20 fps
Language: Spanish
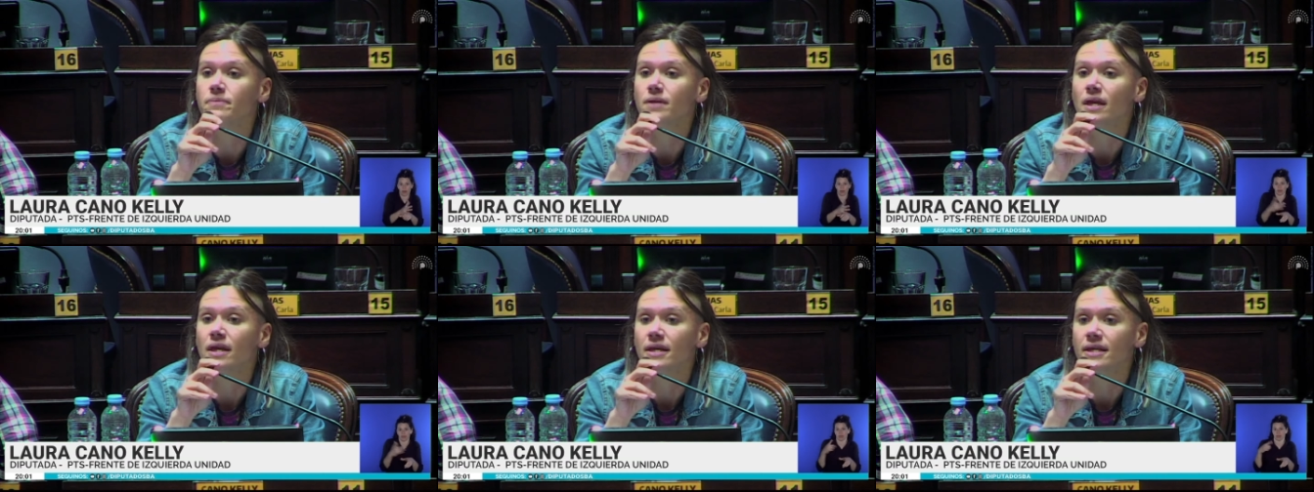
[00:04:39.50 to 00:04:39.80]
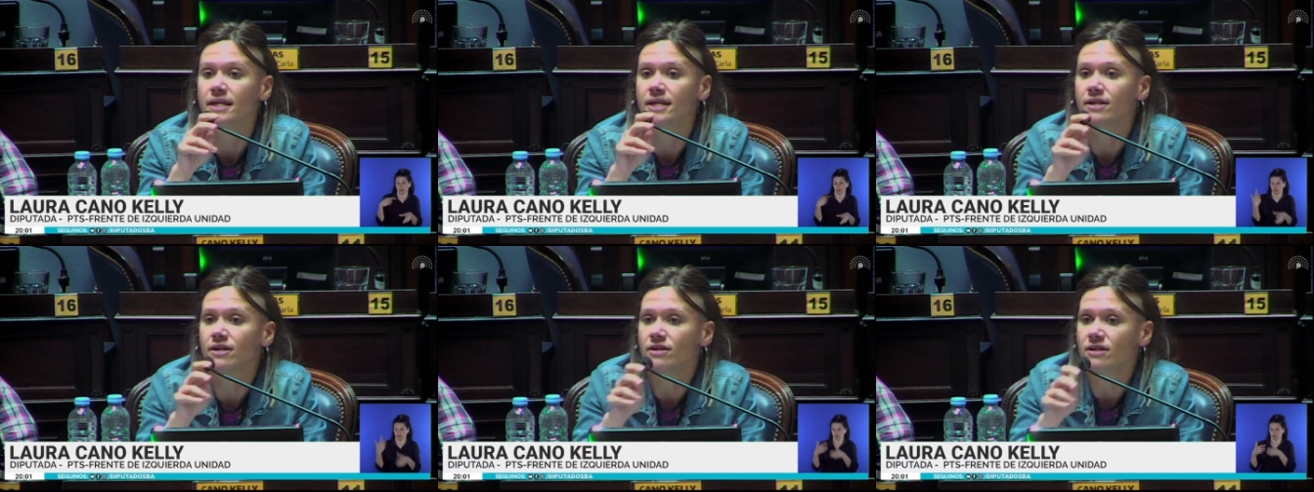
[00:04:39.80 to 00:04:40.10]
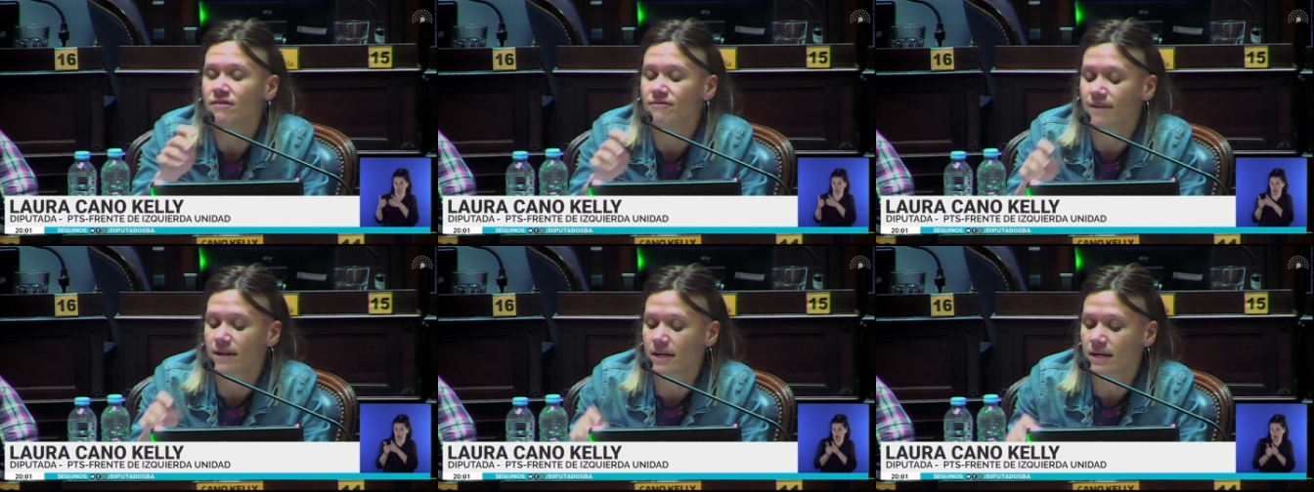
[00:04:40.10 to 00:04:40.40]
Quiero
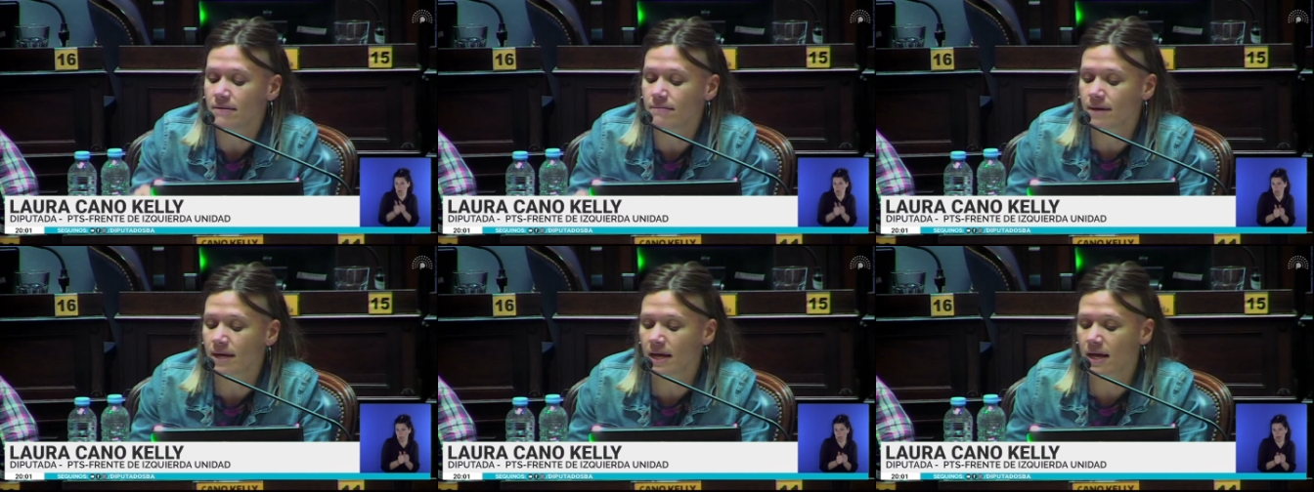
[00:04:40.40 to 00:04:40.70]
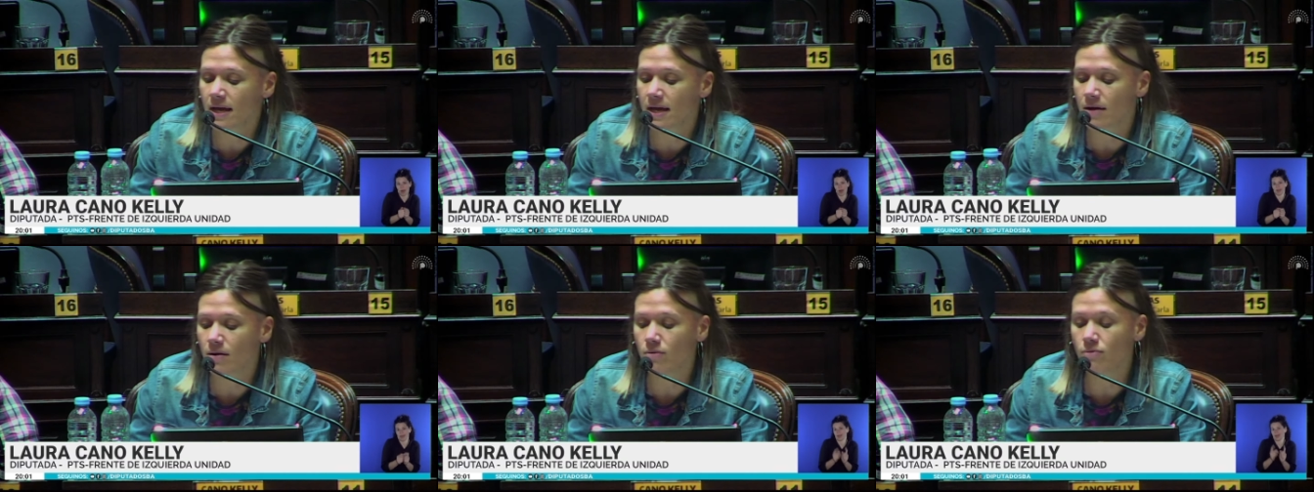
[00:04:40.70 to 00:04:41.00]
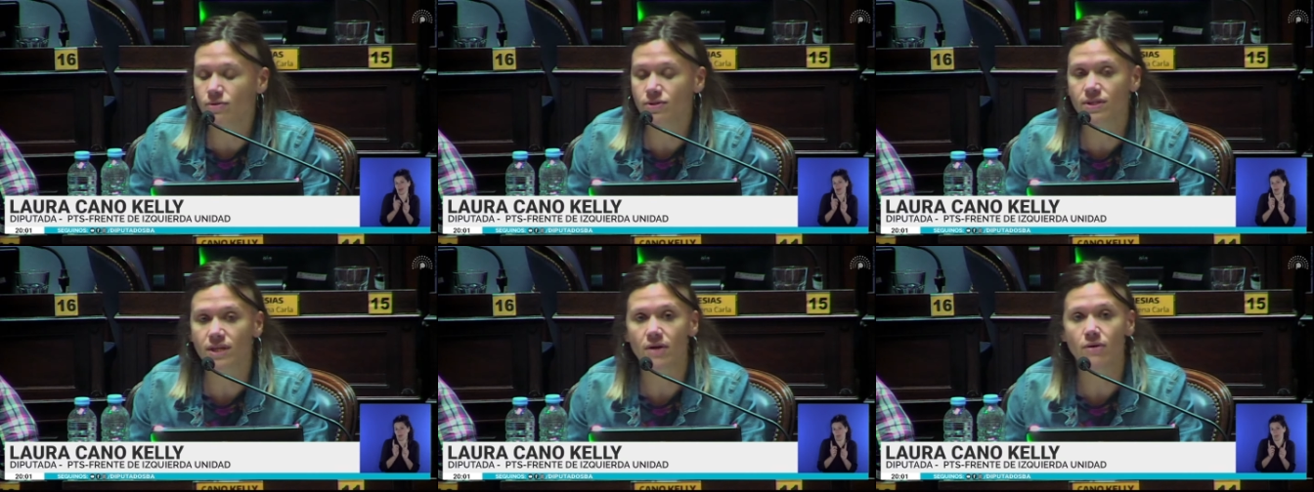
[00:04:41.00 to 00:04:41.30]
referirme
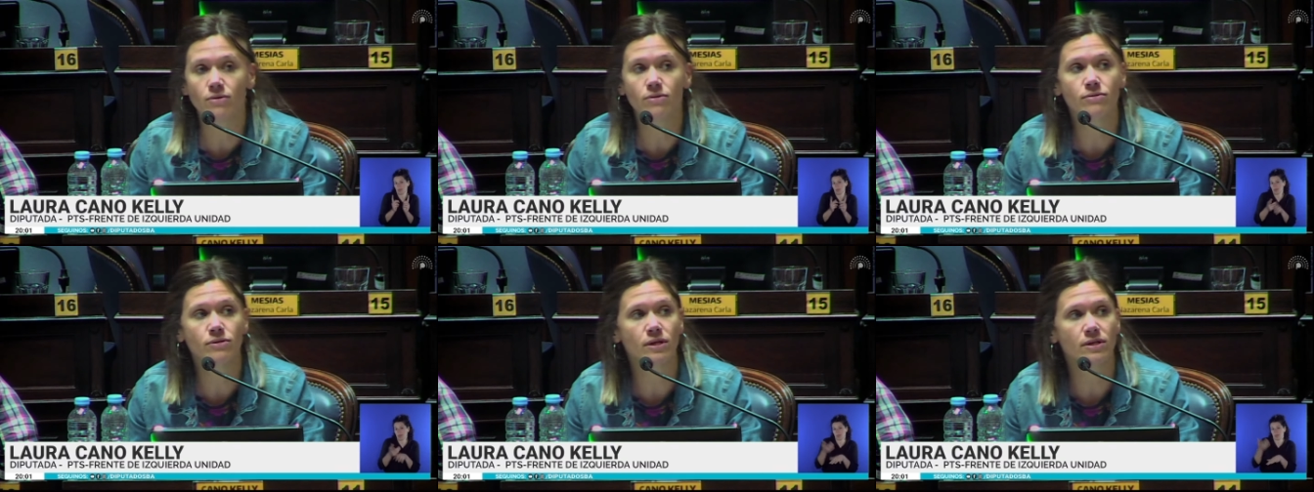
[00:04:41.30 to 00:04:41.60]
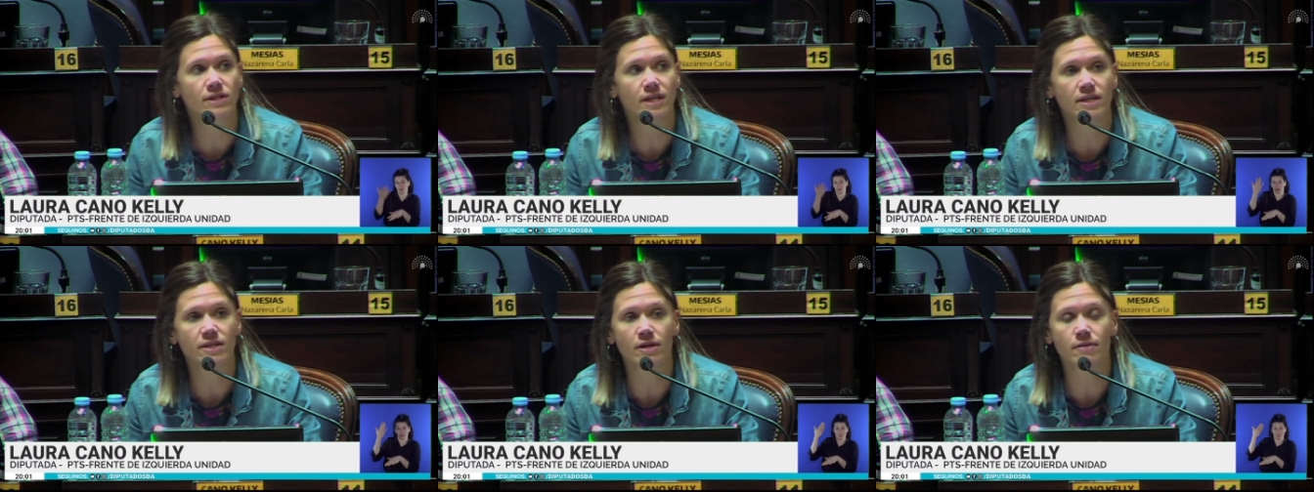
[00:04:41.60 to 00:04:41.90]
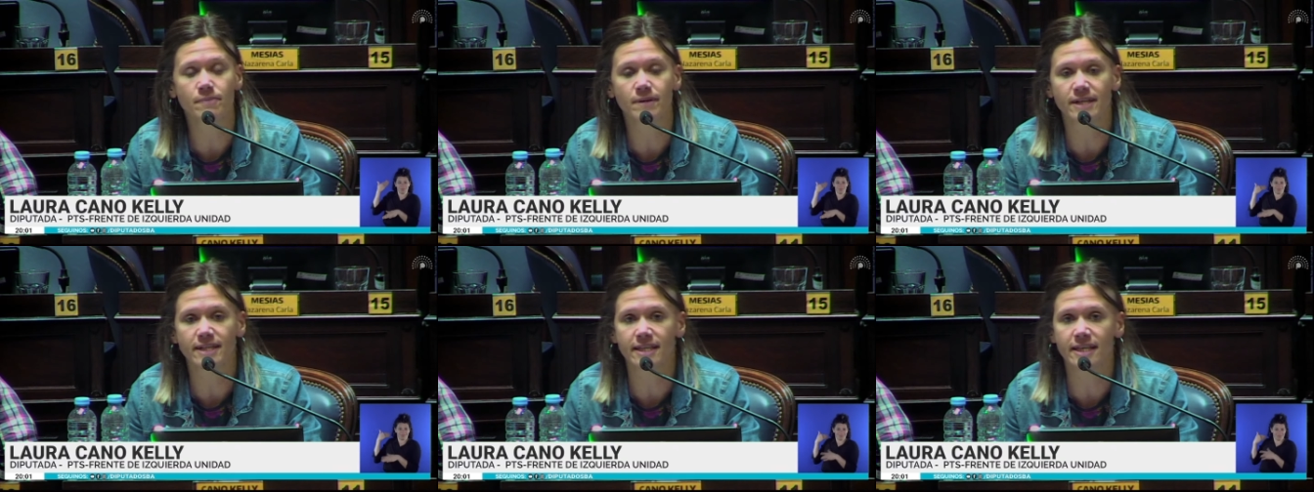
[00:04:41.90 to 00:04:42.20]
un segundo, señor
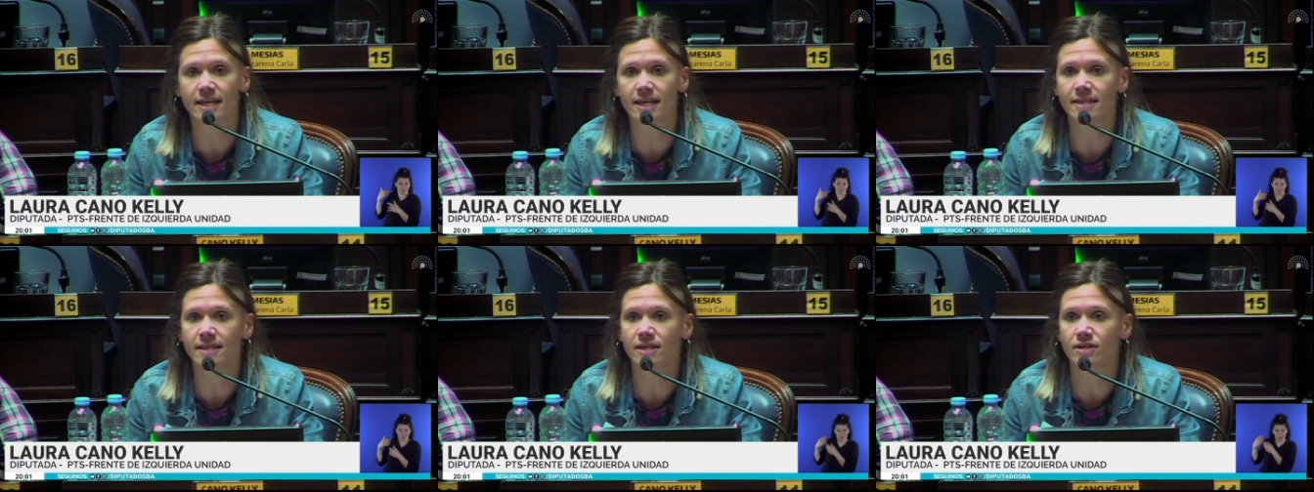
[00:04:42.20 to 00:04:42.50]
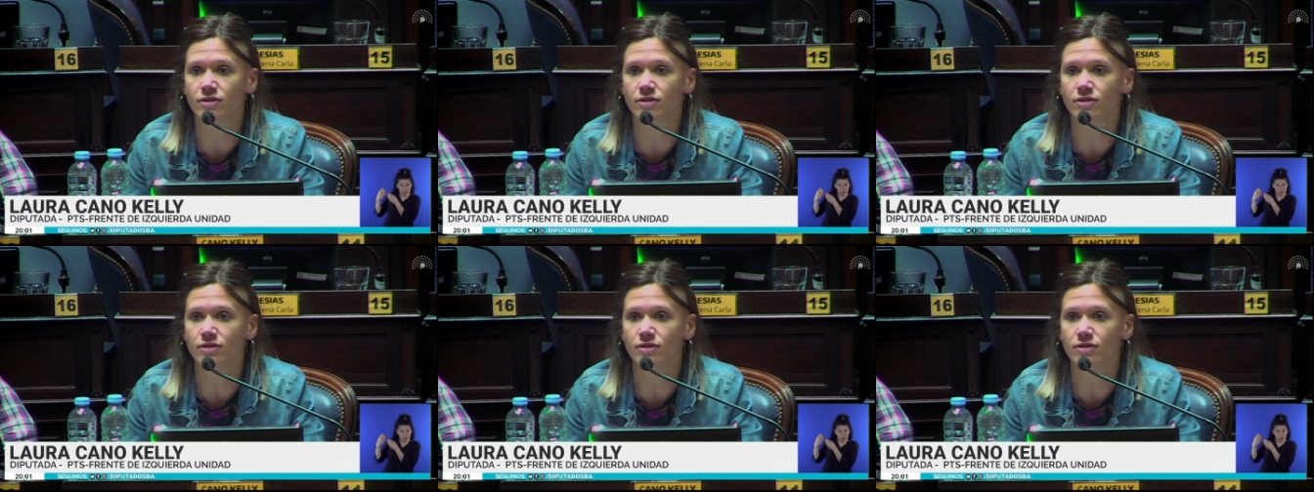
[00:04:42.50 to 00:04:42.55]
presidente.